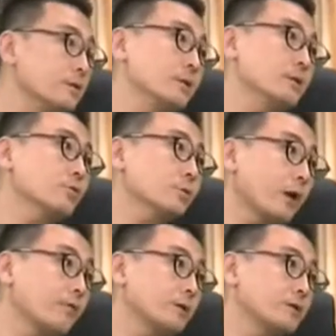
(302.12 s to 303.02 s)
你你就是
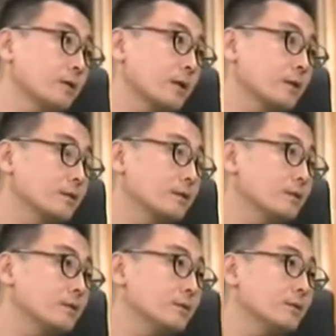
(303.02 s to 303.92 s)
台湾长大的，
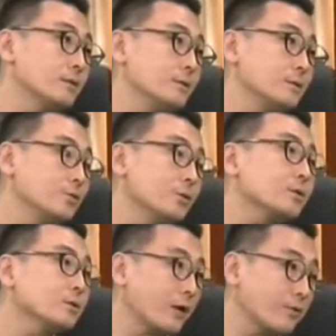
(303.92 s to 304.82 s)
你你你你觉
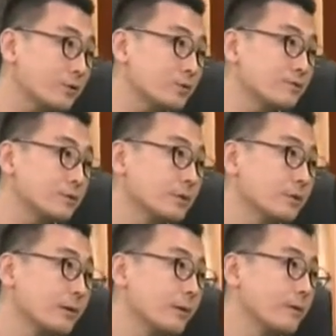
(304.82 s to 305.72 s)
得台湾有这问
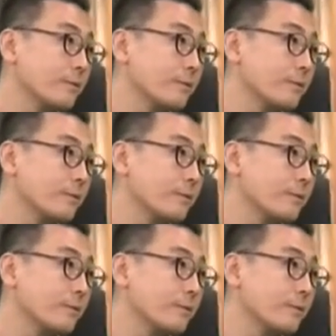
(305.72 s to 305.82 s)
题吗？